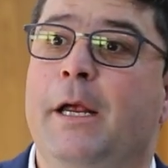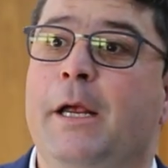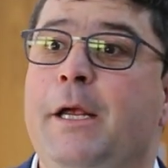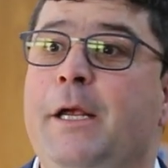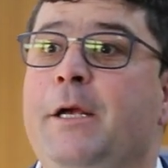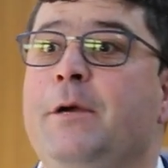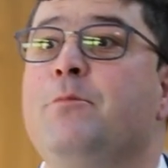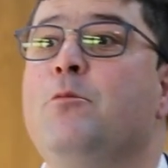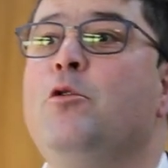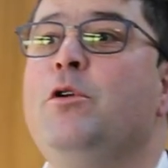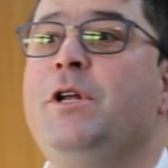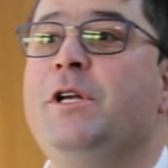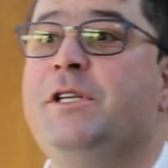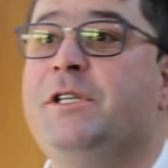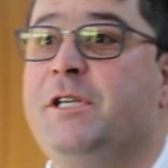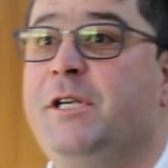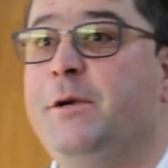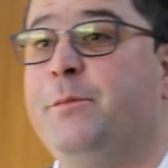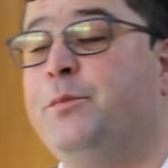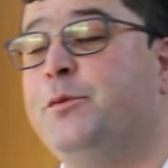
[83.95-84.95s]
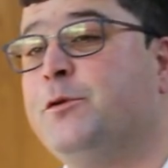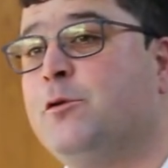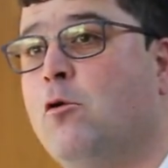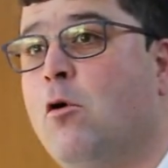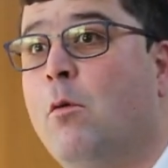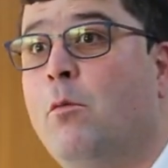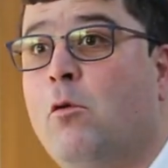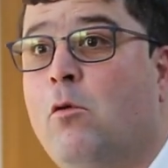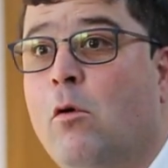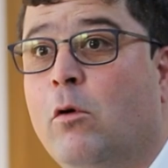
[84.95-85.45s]
e municípios,
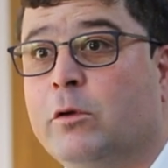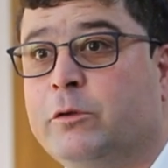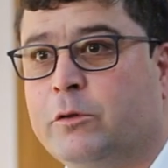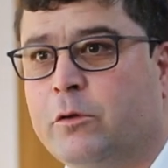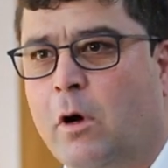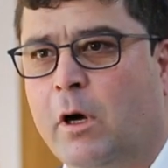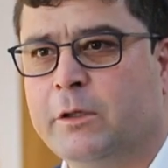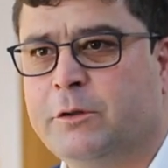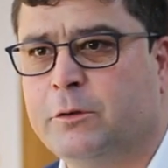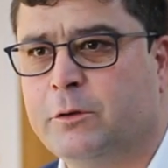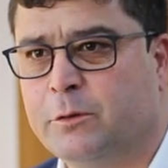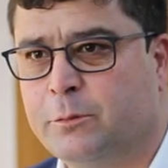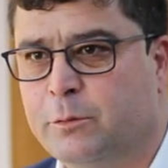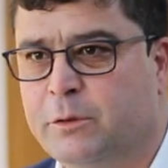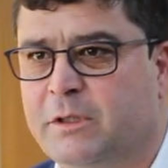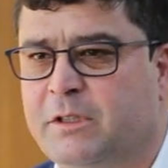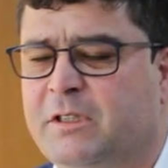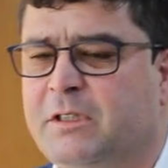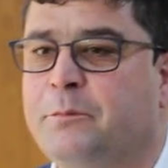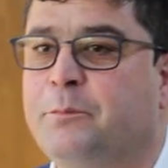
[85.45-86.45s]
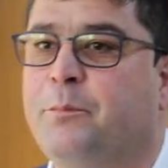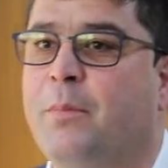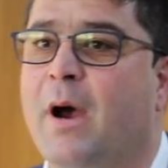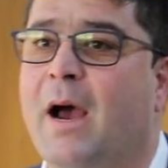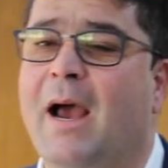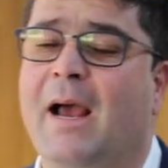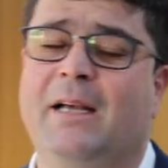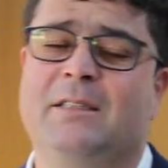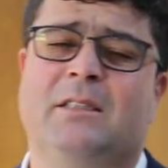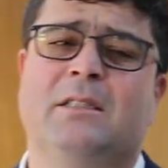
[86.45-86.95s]
como consórcios
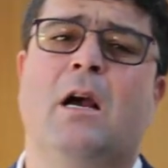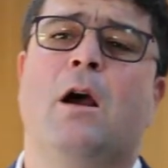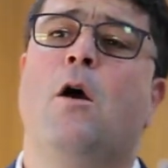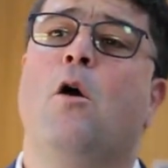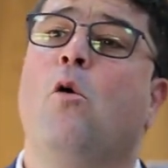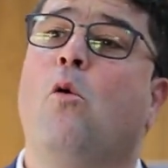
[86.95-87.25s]
municipais,